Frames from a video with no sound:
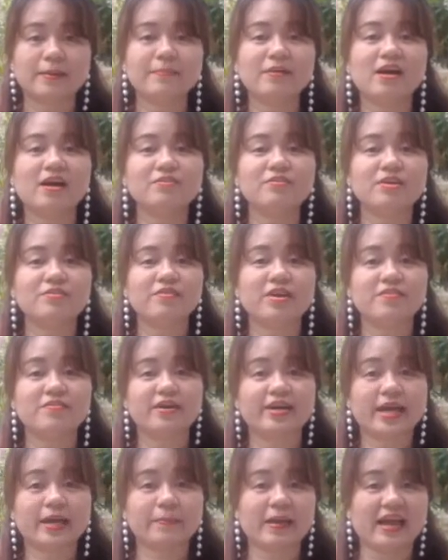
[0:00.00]
Cảm ơn quý vị và
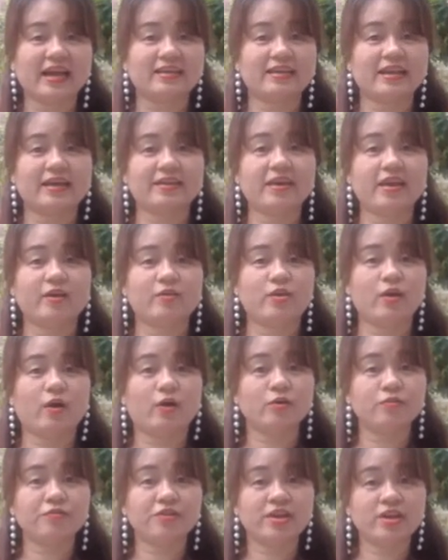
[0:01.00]
các bạn đã theo
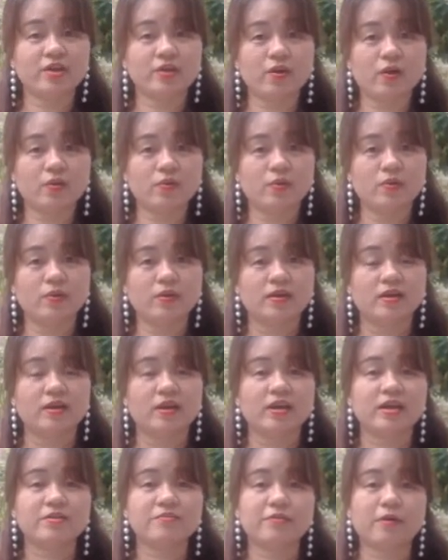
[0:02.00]
dõi video.
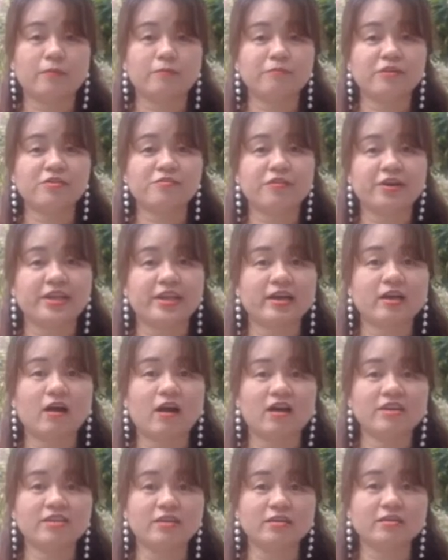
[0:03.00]
Hy vọng quý vị đã
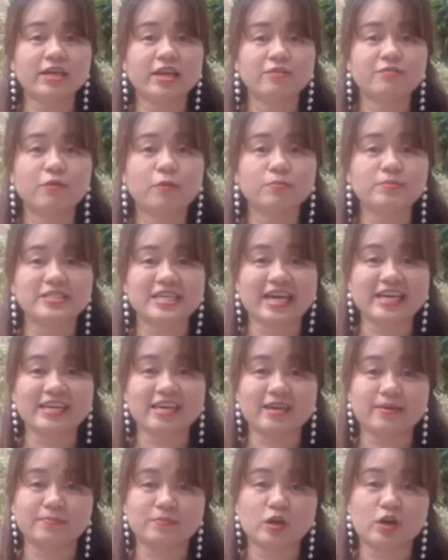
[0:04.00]
có những giây phút trải
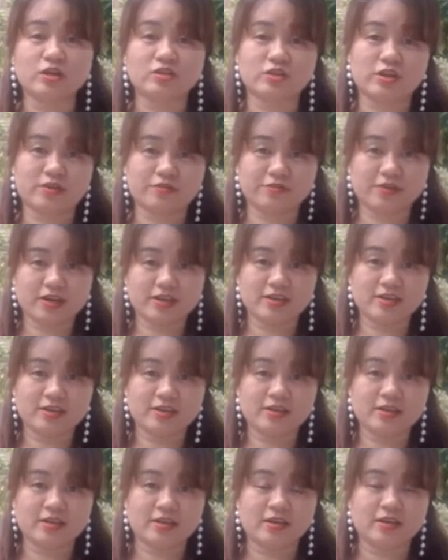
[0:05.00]
nghiệm thật tuyệt vời.
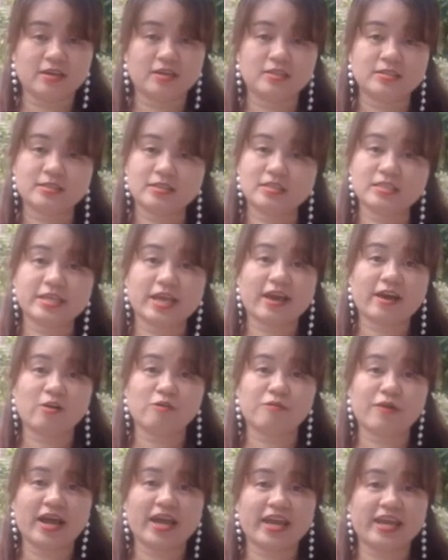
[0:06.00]
Xin chào
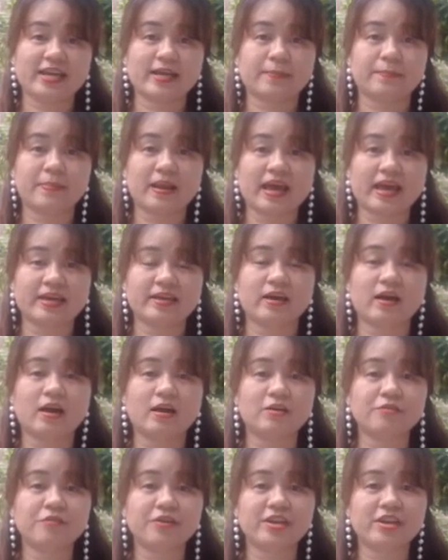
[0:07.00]
và hẹn gặp lại
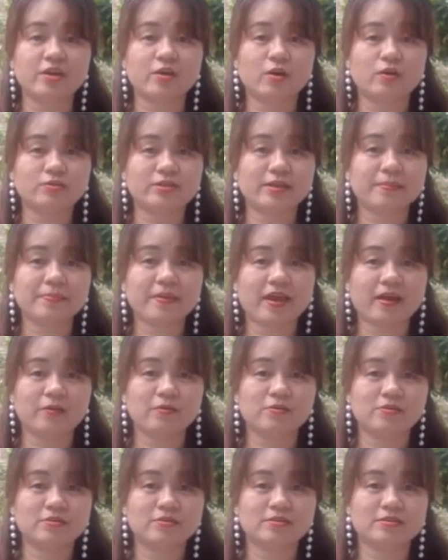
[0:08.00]
ở video tiếp
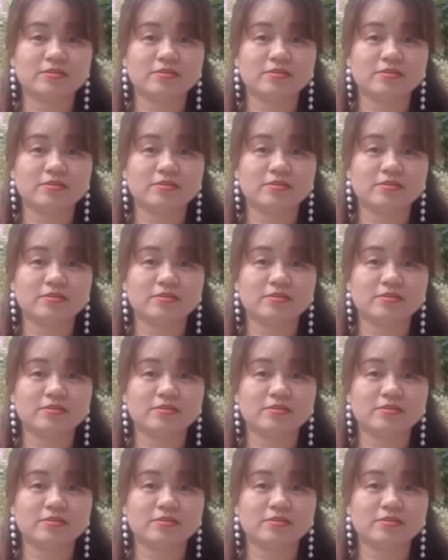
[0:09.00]
theo.